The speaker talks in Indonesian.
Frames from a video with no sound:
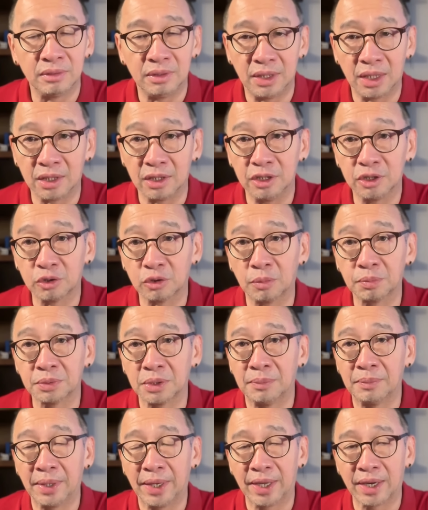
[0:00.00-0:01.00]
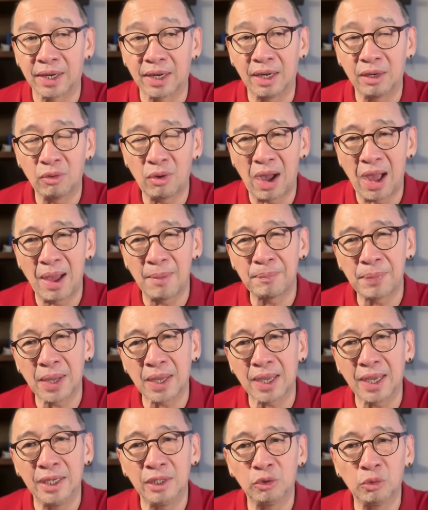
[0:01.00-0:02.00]
yang di stop sama Hernando.
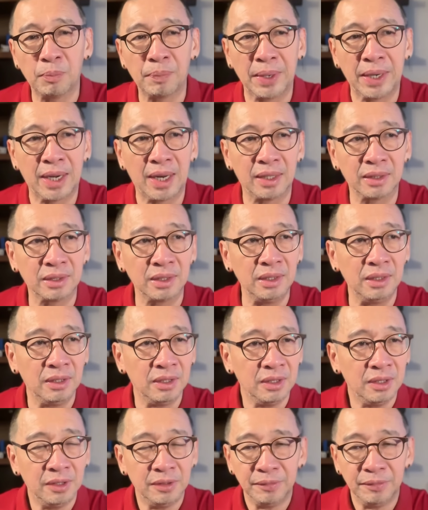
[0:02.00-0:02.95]
Apakah itu penalti?